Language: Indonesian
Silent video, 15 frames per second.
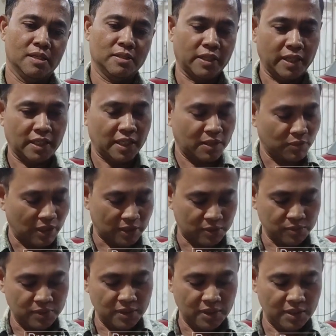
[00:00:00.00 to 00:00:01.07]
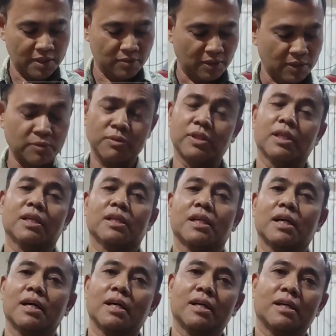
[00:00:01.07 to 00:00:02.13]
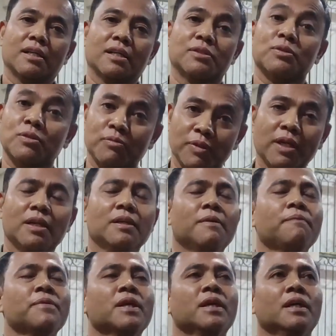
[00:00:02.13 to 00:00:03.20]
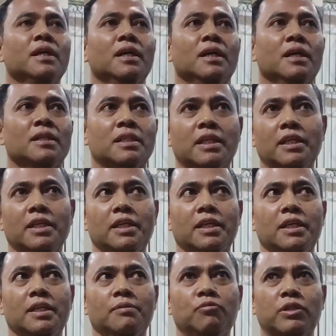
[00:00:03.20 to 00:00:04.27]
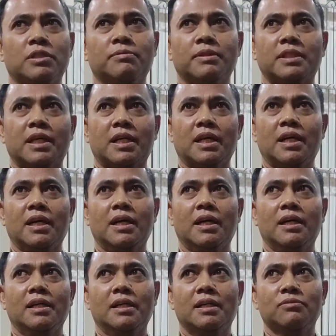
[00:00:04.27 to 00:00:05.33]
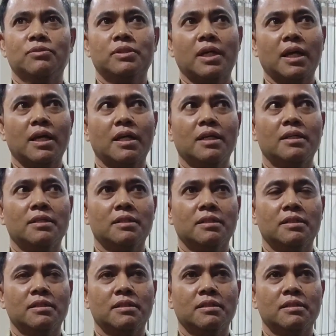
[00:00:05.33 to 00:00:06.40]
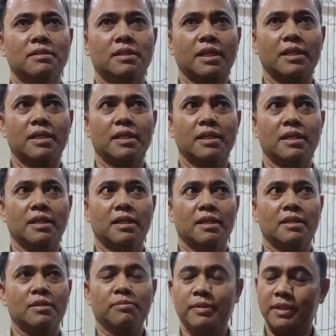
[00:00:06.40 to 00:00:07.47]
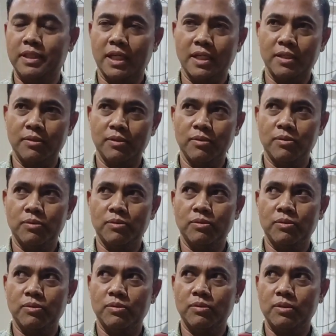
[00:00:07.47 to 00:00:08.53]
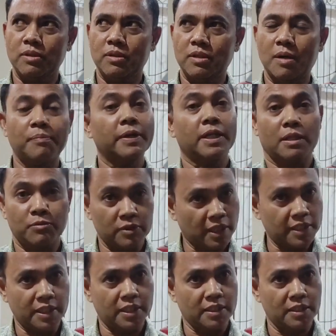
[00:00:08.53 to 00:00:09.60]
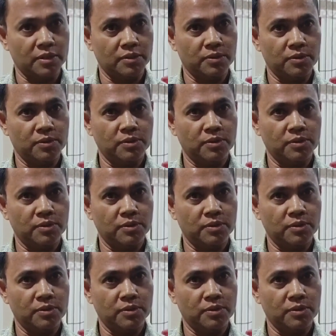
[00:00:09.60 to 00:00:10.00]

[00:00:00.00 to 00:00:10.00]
saya nggak ada waktu waktu saya nggak cukup ya hmm. jadi buat sementara tidak usahlah eh, saya komentari dulu eh, apa yang kamu tanyakan itu